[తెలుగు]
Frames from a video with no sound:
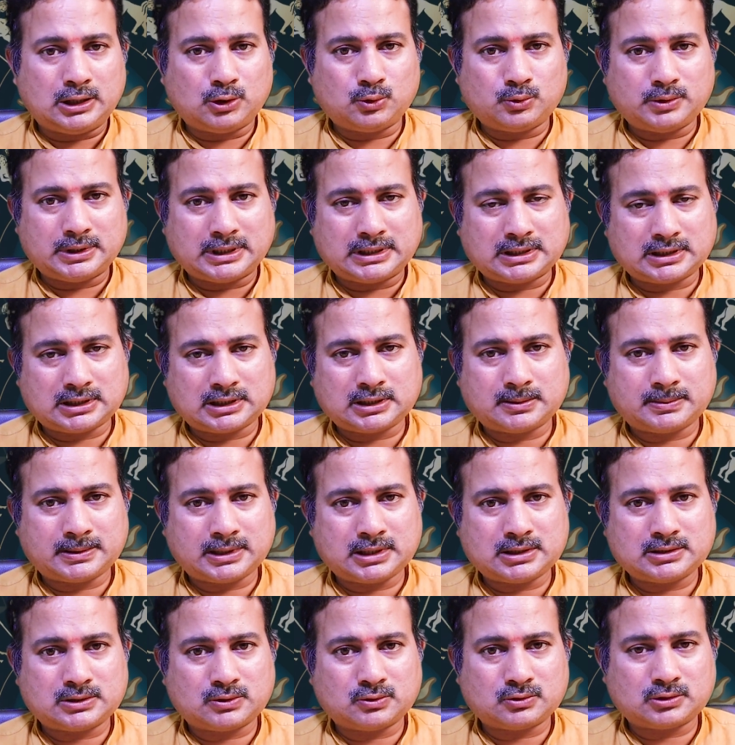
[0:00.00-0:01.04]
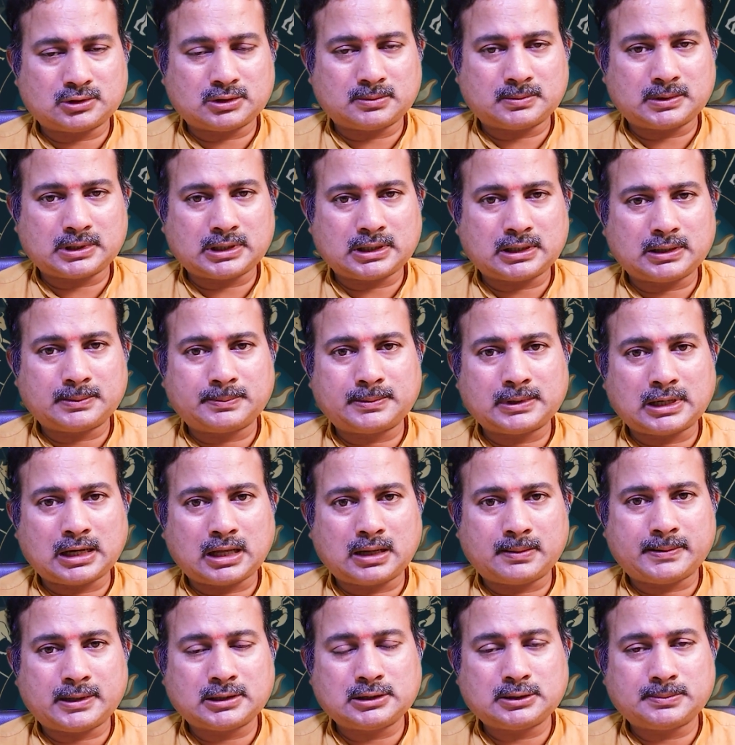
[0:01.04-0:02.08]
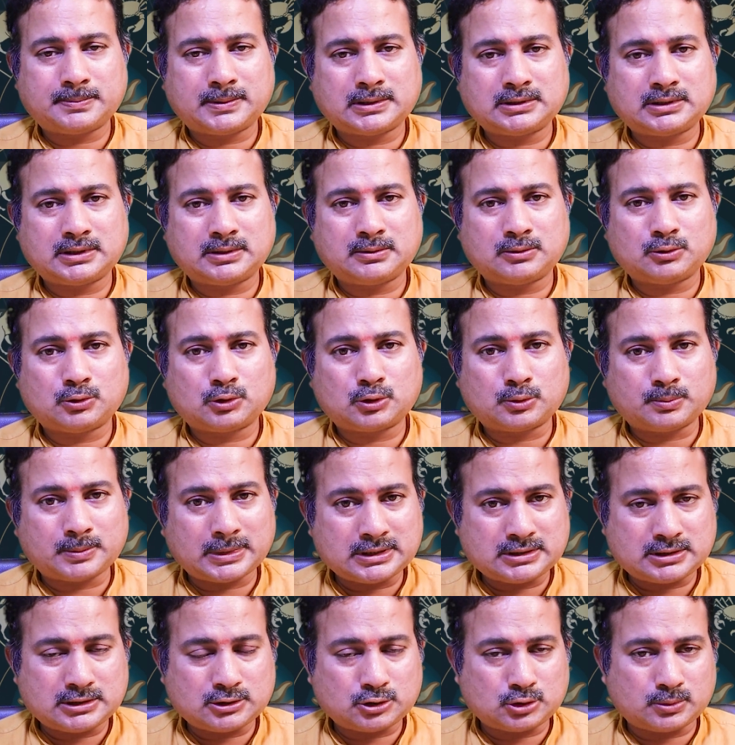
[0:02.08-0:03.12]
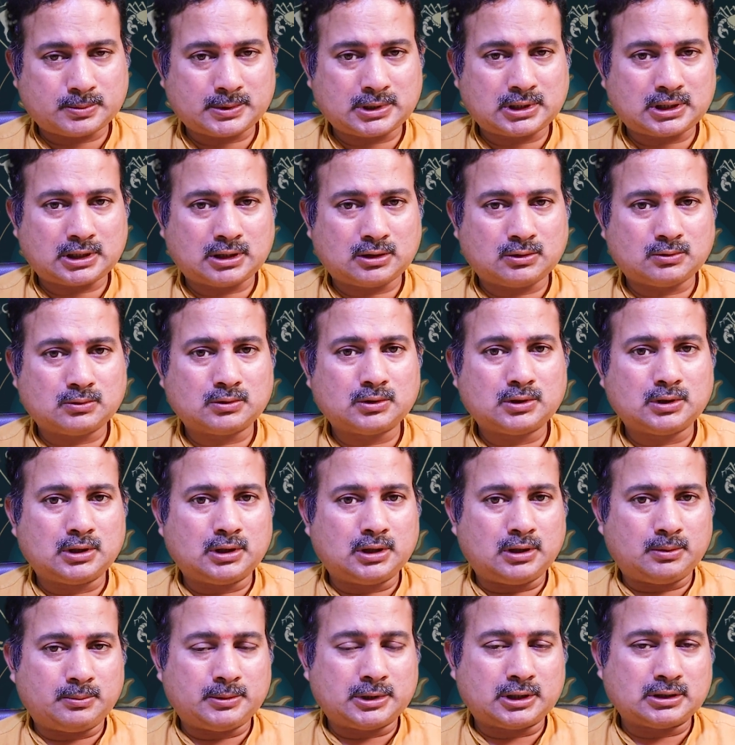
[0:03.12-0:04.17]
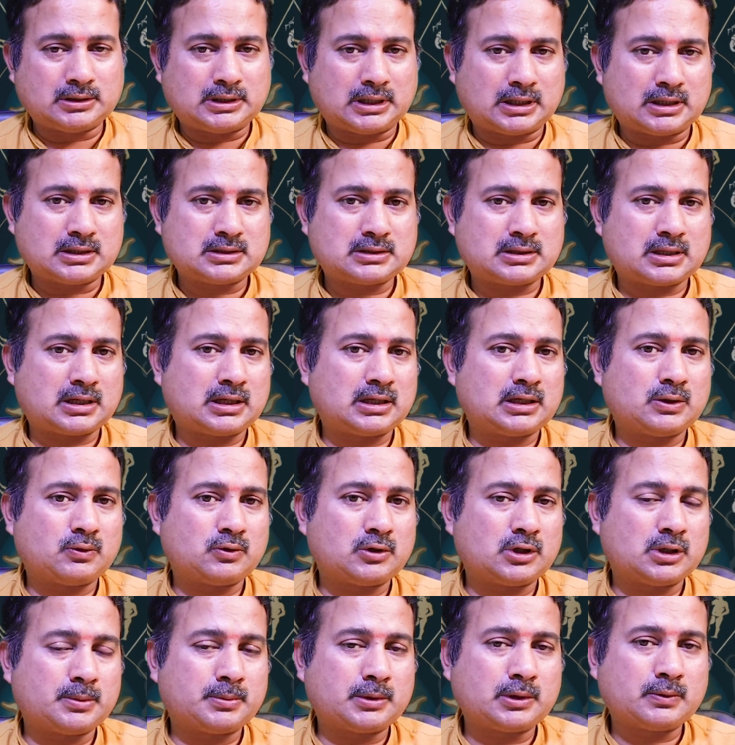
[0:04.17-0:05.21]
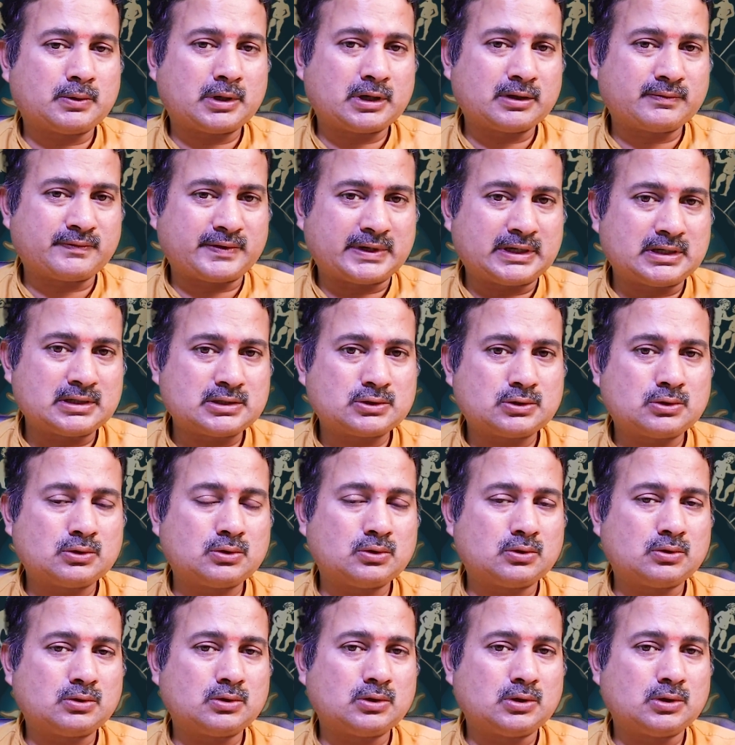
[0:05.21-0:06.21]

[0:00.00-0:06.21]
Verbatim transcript: నువ్వు ఎదగటం అనేది జరుగుతుంది అన్నమాట ఇప్పుడు లాభాధిపతి ఒక మంచి శుభగ్రహం మీకు ధనస్థానంలో ఉన్నప్పుడు వాడి ఫ్రెండ్స్తో